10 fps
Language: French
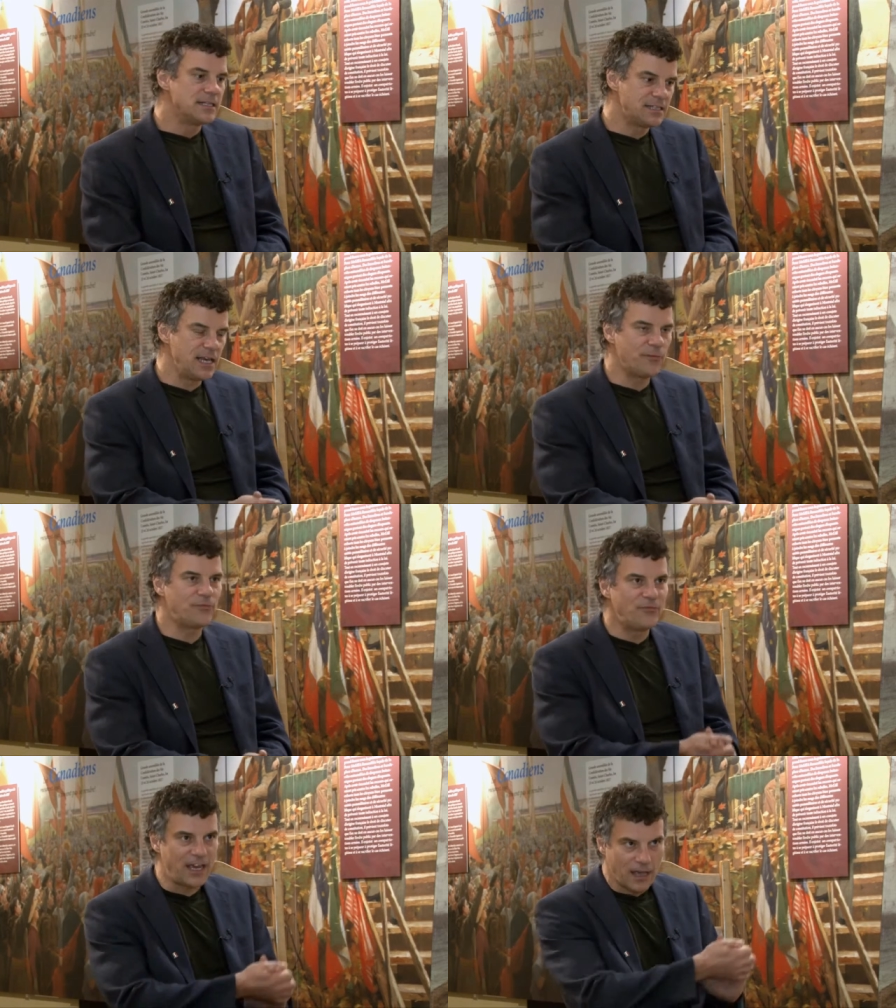Si qui est
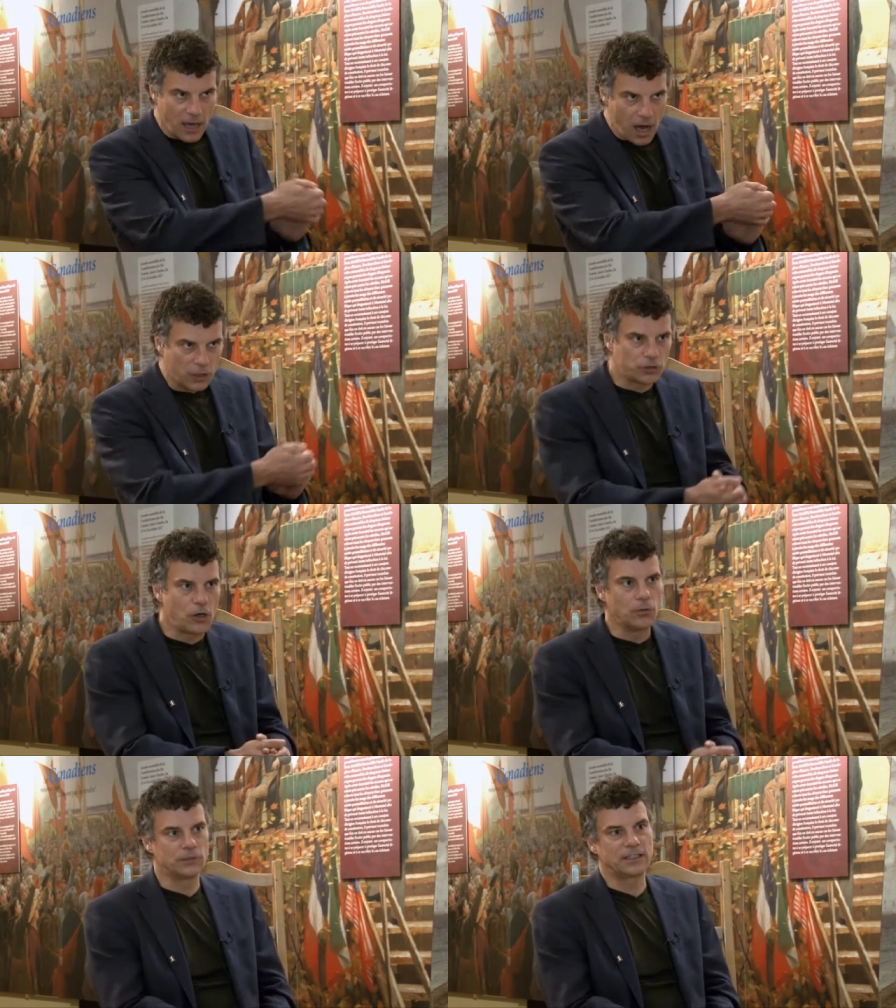fait,
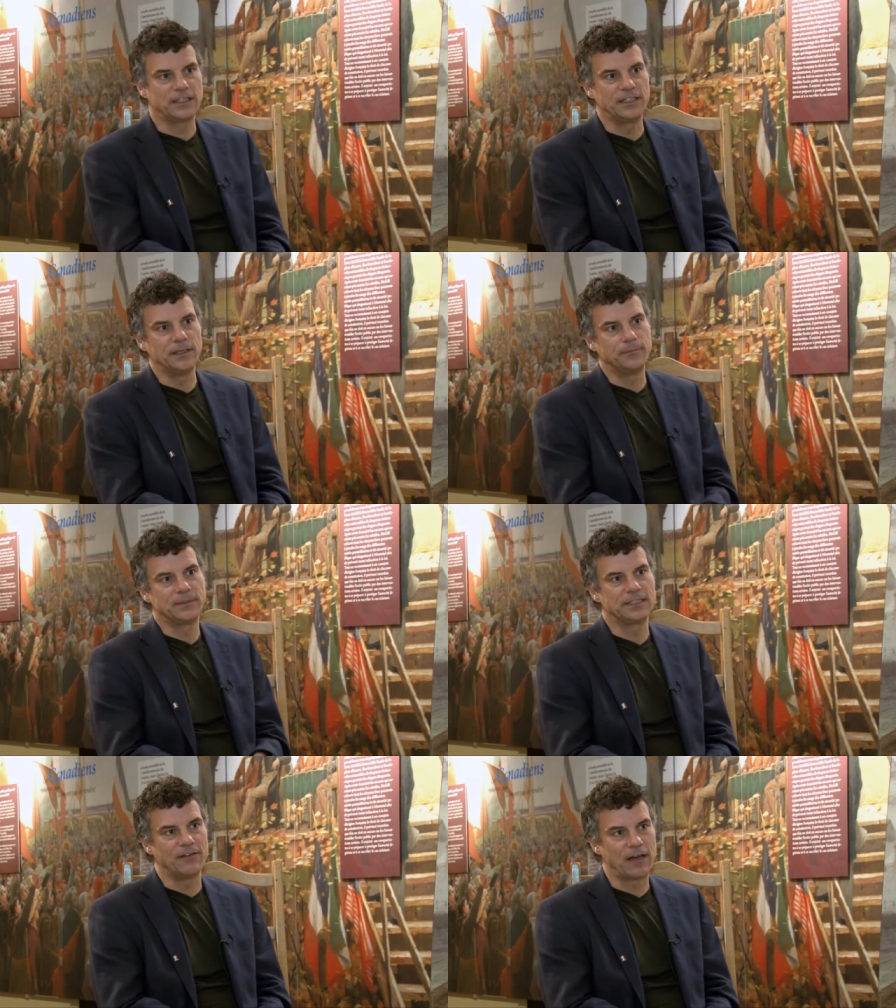entre autres, qui
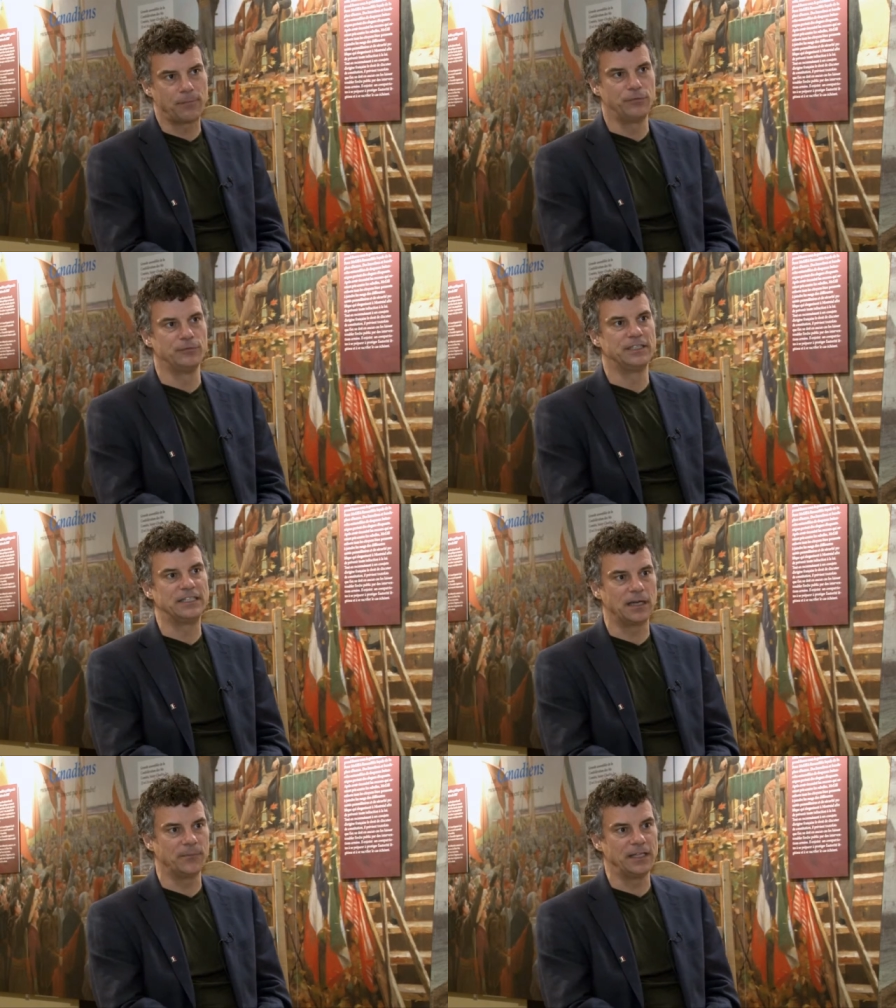s'avère plus
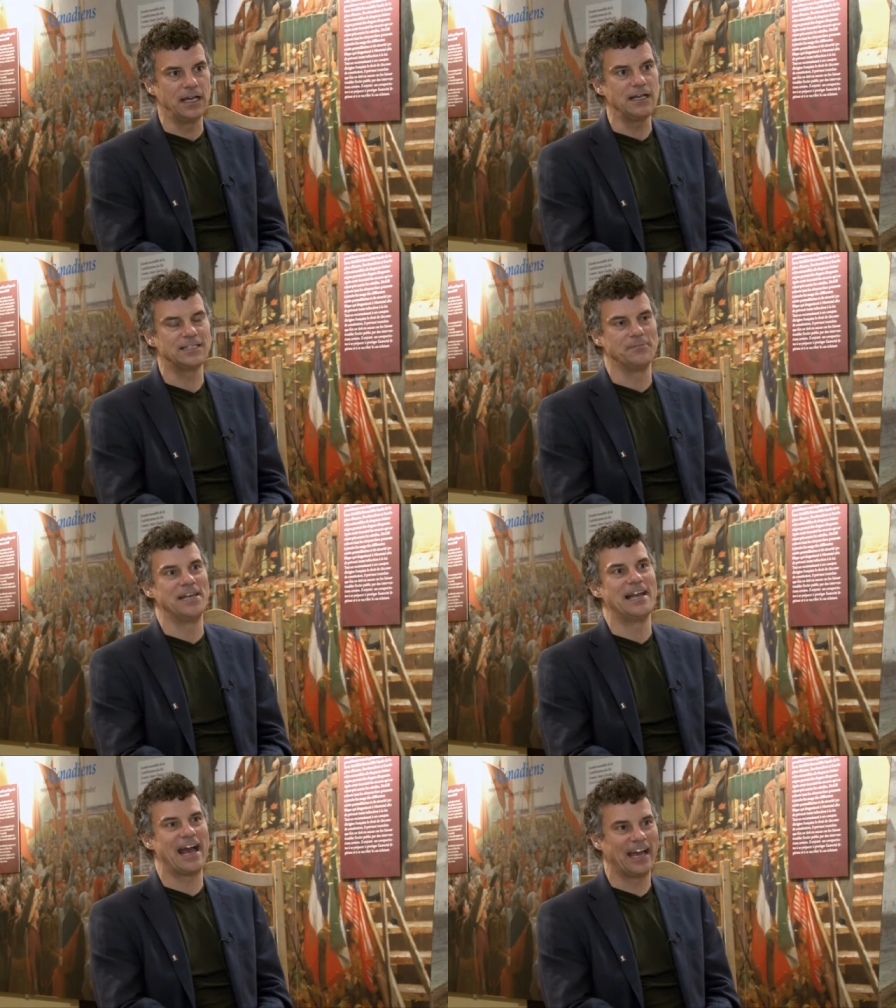déterminant, c'est
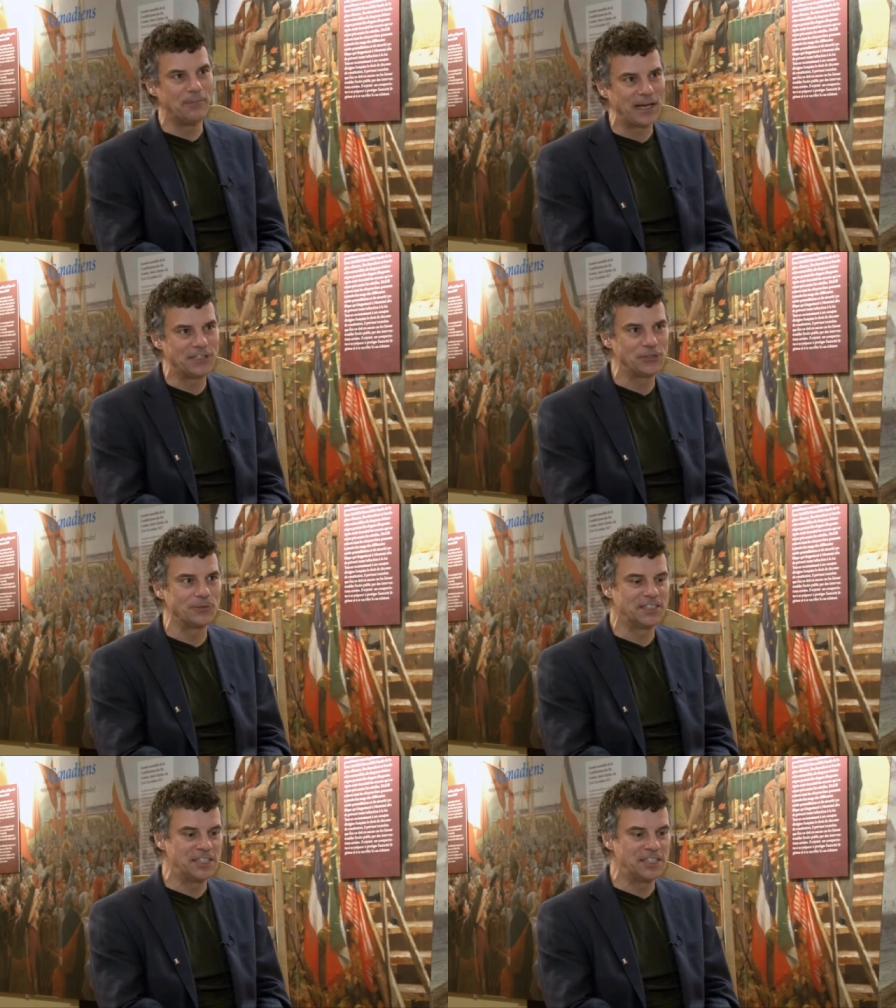bien la répression